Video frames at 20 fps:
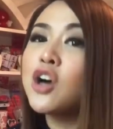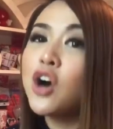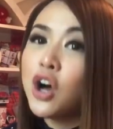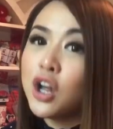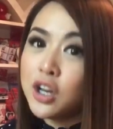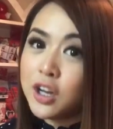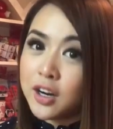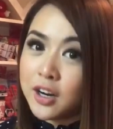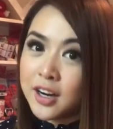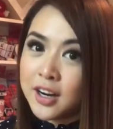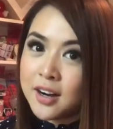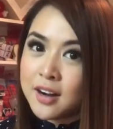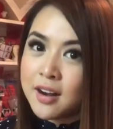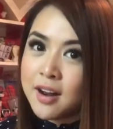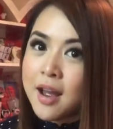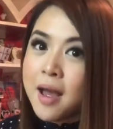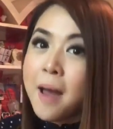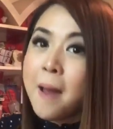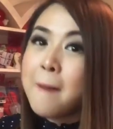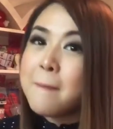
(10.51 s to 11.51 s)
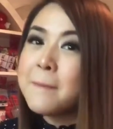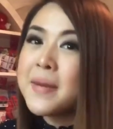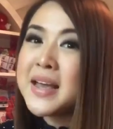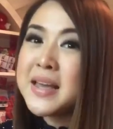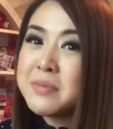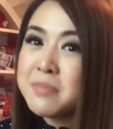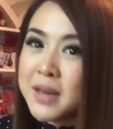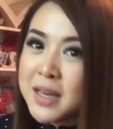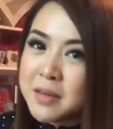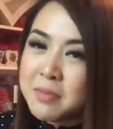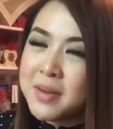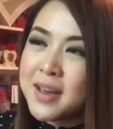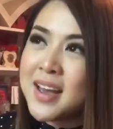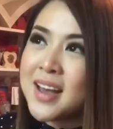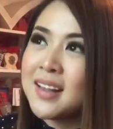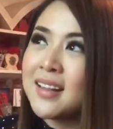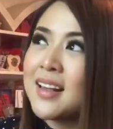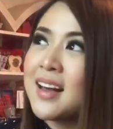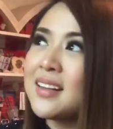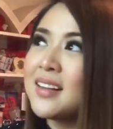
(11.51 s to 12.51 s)
color, paiba-iba
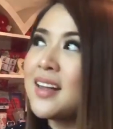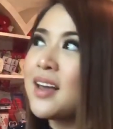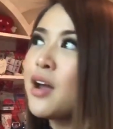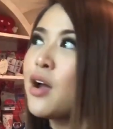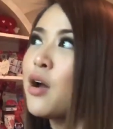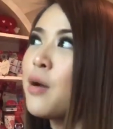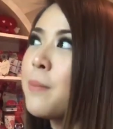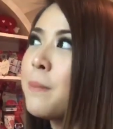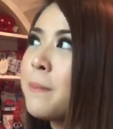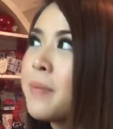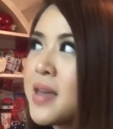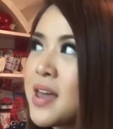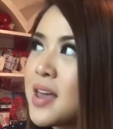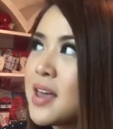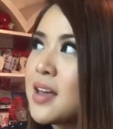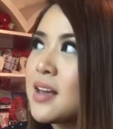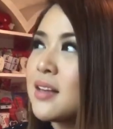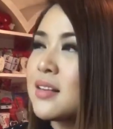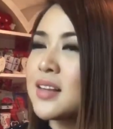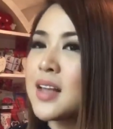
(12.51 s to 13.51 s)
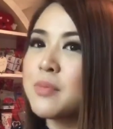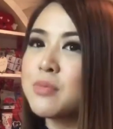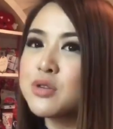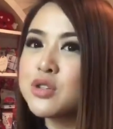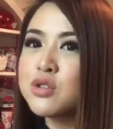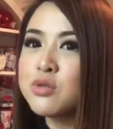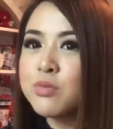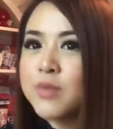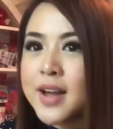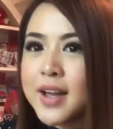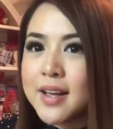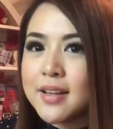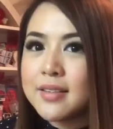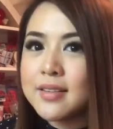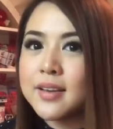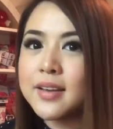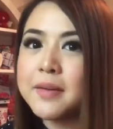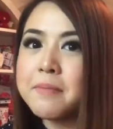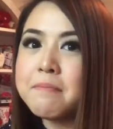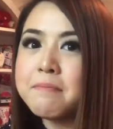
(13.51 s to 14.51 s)
yan. Dati pink, tapos red,
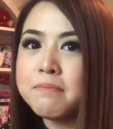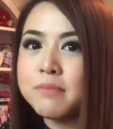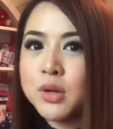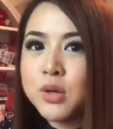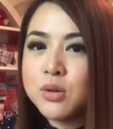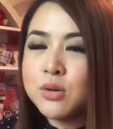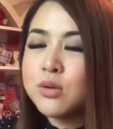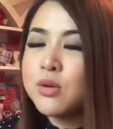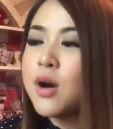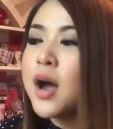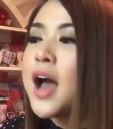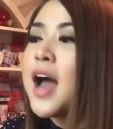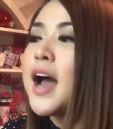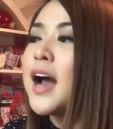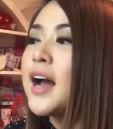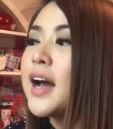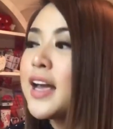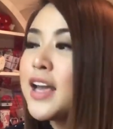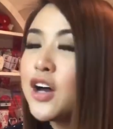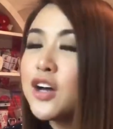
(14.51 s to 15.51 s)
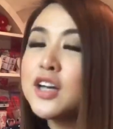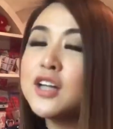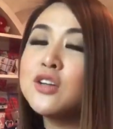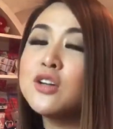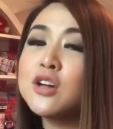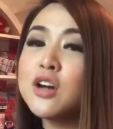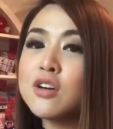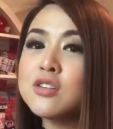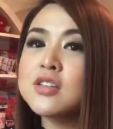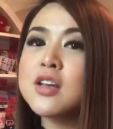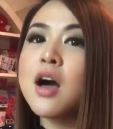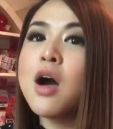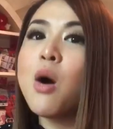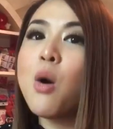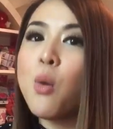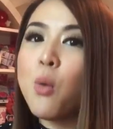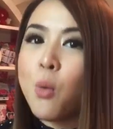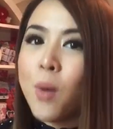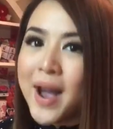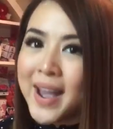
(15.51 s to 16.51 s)
naging blue. Ngayon, nandun ako sa
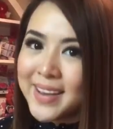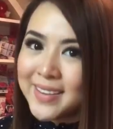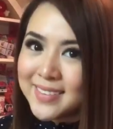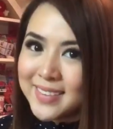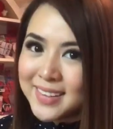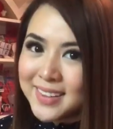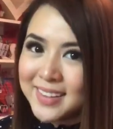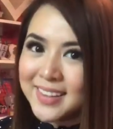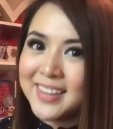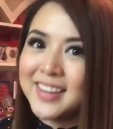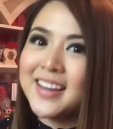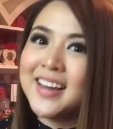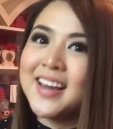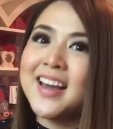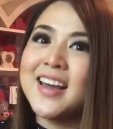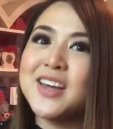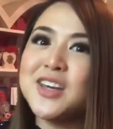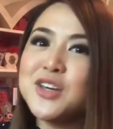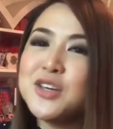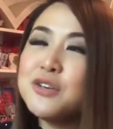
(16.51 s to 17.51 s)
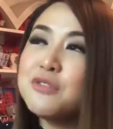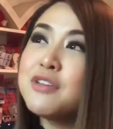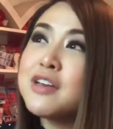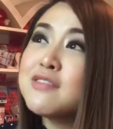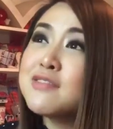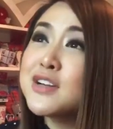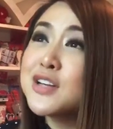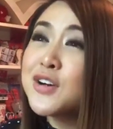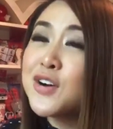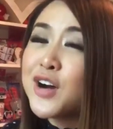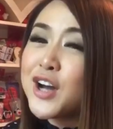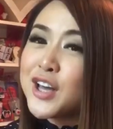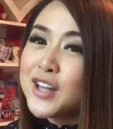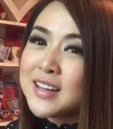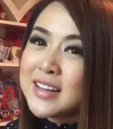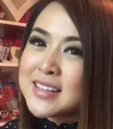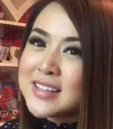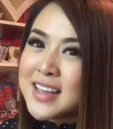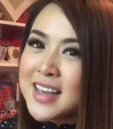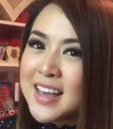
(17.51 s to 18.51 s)
white. Yun yung favorite ko ngayon
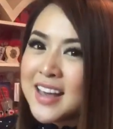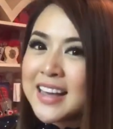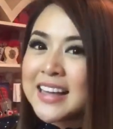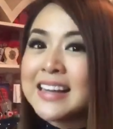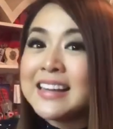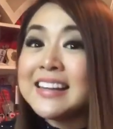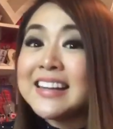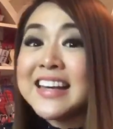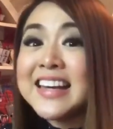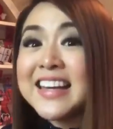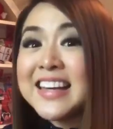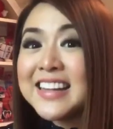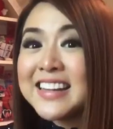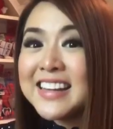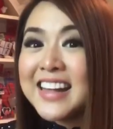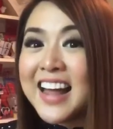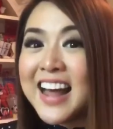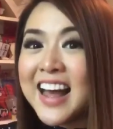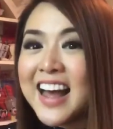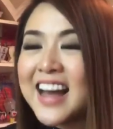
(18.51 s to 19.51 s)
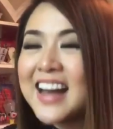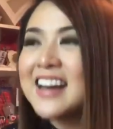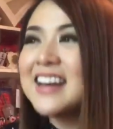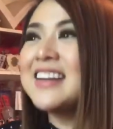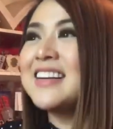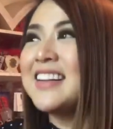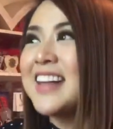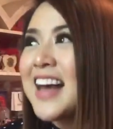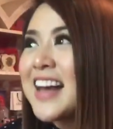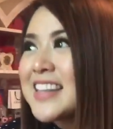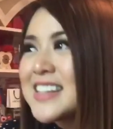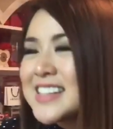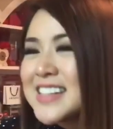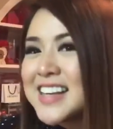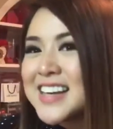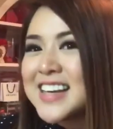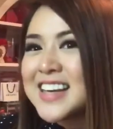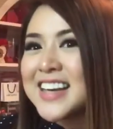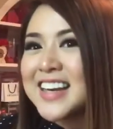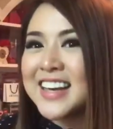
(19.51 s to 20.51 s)
kasi clean lang,
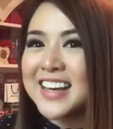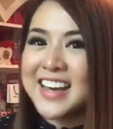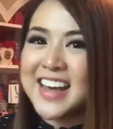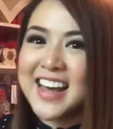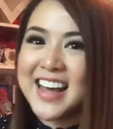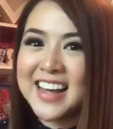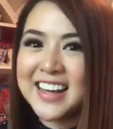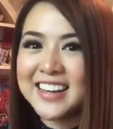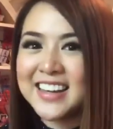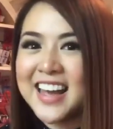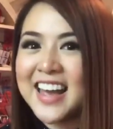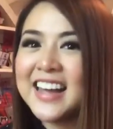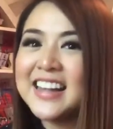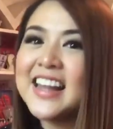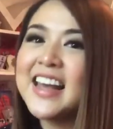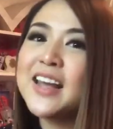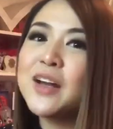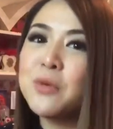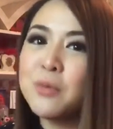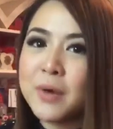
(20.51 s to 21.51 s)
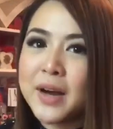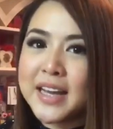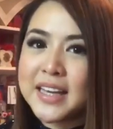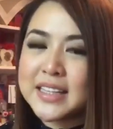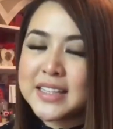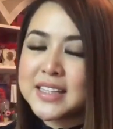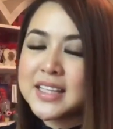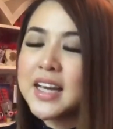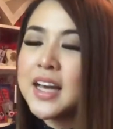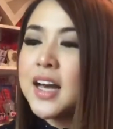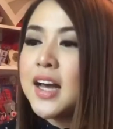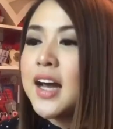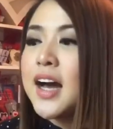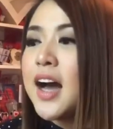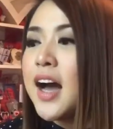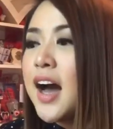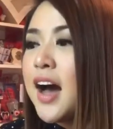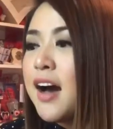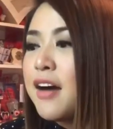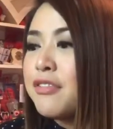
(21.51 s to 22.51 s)
classic, yan. I like white.
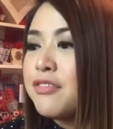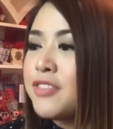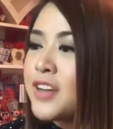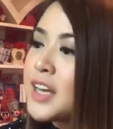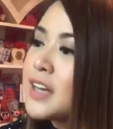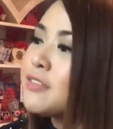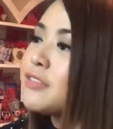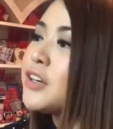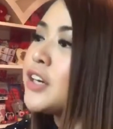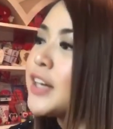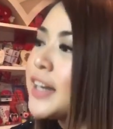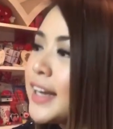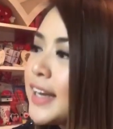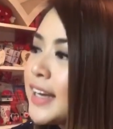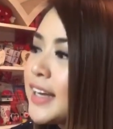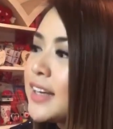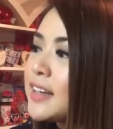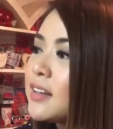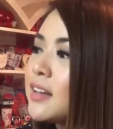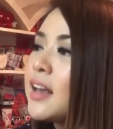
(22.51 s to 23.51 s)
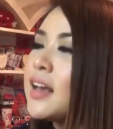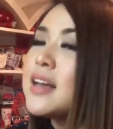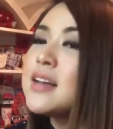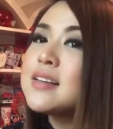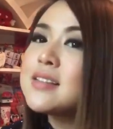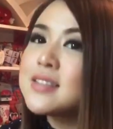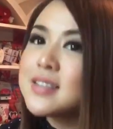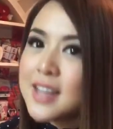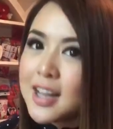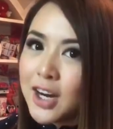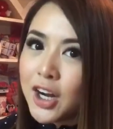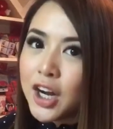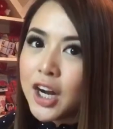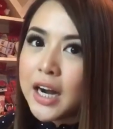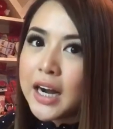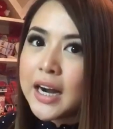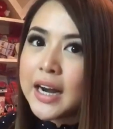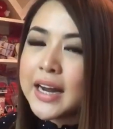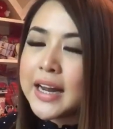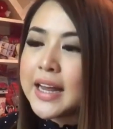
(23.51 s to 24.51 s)
Uh, favorite
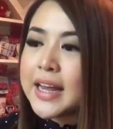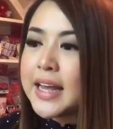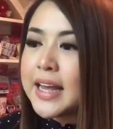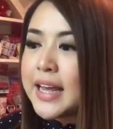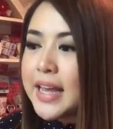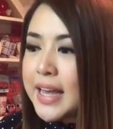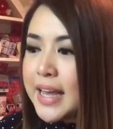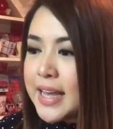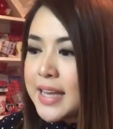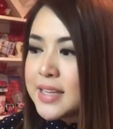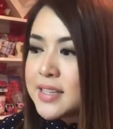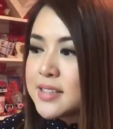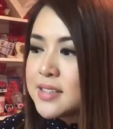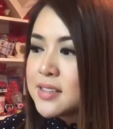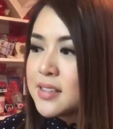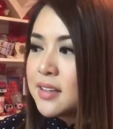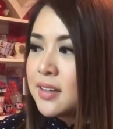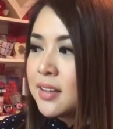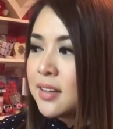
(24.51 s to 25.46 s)
singer is